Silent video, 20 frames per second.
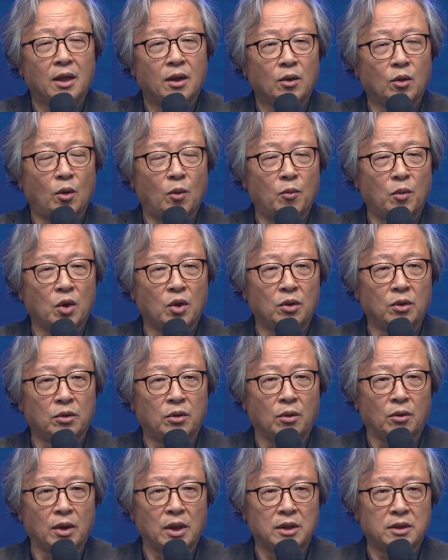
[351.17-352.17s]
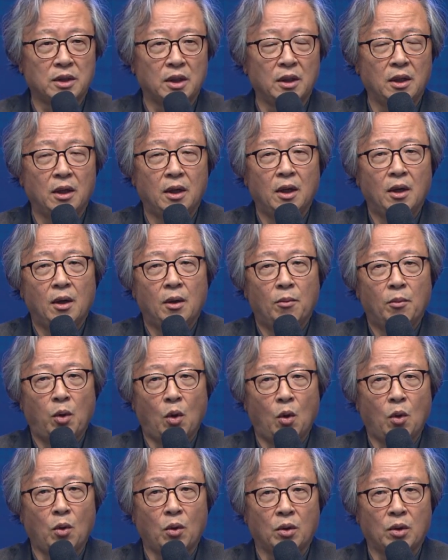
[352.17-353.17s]
논문을 통해서
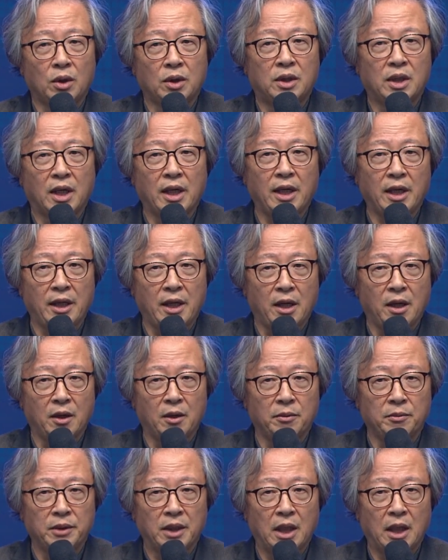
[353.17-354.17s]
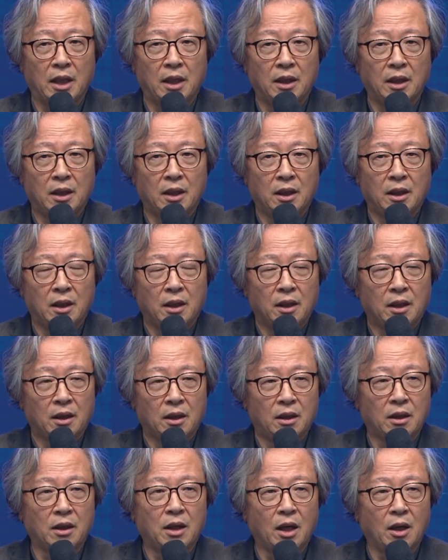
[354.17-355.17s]
보고를 드리게 된 겁니다.
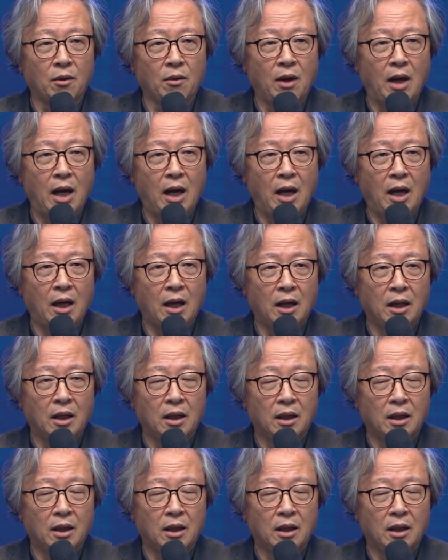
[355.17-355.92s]
그 결과